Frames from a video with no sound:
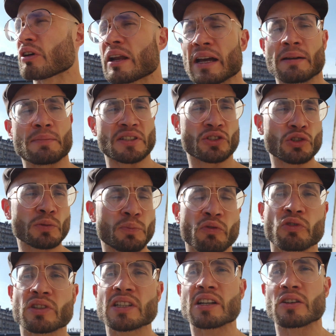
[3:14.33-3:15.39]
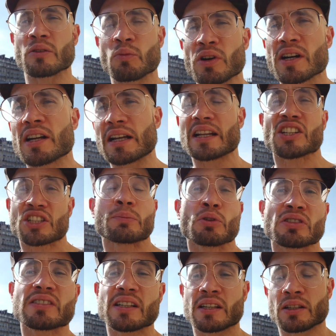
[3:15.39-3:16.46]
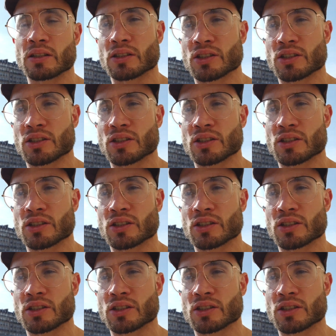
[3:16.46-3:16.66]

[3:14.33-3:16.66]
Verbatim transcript: voilà mais juste pour vous dire que moi là j'ai bossé